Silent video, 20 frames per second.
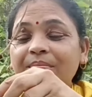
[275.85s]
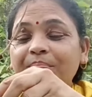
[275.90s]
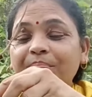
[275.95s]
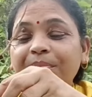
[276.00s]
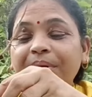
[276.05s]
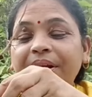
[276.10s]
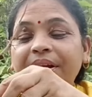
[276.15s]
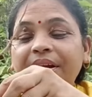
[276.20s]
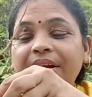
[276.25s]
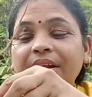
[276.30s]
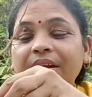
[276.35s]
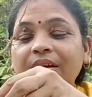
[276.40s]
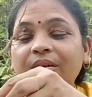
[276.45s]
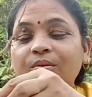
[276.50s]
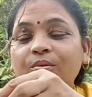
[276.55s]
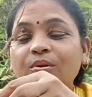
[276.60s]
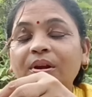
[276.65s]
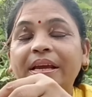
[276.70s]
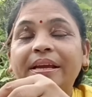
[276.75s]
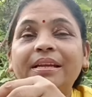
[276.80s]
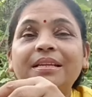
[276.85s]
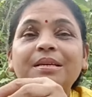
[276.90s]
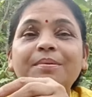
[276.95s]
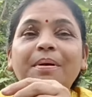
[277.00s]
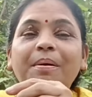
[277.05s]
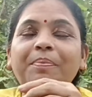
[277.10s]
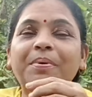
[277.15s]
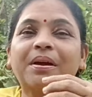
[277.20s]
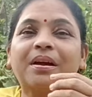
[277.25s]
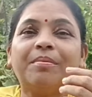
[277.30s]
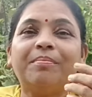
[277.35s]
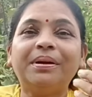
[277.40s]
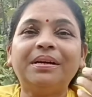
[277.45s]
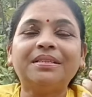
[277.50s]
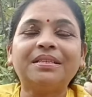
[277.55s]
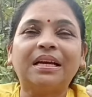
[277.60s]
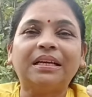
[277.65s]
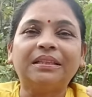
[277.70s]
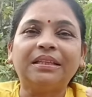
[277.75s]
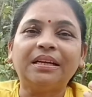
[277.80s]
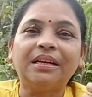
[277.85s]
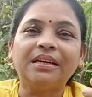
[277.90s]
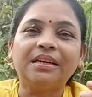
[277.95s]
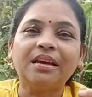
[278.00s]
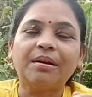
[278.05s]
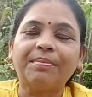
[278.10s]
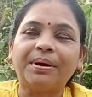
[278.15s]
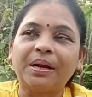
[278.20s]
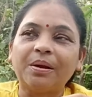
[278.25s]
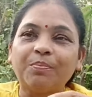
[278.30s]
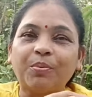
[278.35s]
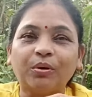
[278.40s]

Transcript: मिट्टी को लेकिन जब आपके कमेंट्स आते हैं ना कि हमारे